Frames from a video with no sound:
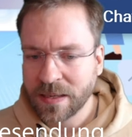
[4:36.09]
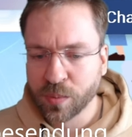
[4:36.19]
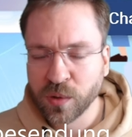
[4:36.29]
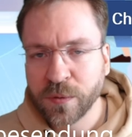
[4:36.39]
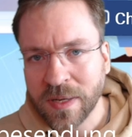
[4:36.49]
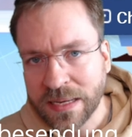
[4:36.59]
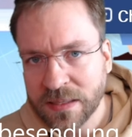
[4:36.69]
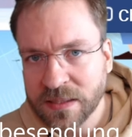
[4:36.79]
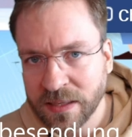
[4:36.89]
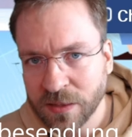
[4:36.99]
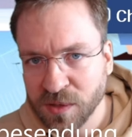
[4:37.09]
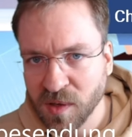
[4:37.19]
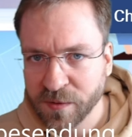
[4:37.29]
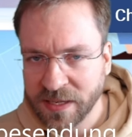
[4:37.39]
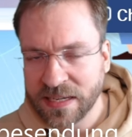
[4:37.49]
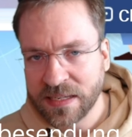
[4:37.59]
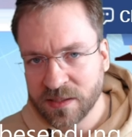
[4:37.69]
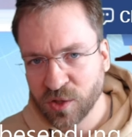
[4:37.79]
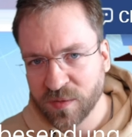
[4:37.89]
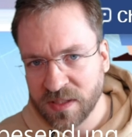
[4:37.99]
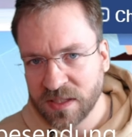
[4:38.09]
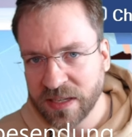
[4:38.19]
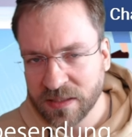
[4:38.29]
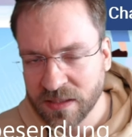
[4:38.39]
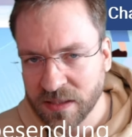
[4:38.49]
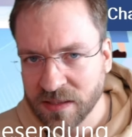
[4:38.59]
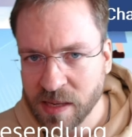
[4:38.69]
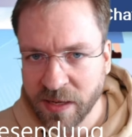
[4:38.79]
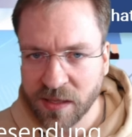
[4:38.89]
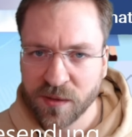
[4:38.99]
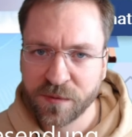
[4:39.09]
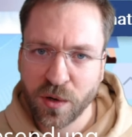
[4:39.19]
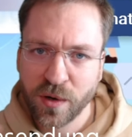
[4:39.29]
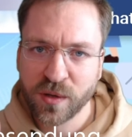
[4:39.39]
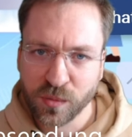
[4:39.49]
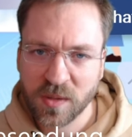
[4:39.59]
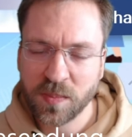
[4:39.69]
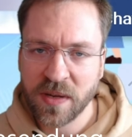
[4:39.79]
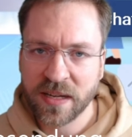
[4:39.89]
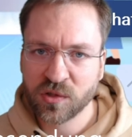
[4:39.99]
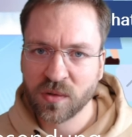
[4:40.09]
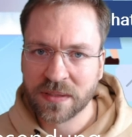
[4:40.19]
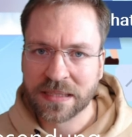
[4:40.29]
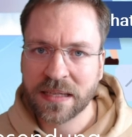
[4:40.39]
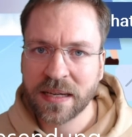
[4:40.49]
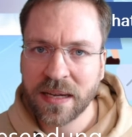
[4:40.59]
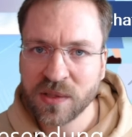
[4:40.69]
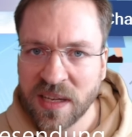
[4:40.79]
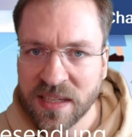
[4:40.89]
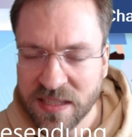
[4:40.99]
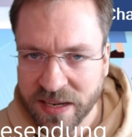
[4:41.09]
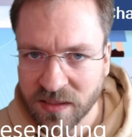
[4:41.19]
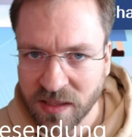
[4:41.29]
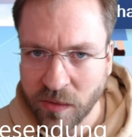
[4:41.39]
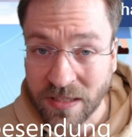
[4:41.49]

Der Bootvorgang ist dann natürlich auch von der Lesegeschwindigkeit des Sticks abhängig und von euren USB-Anschluss. Das kann also alles länger dauern.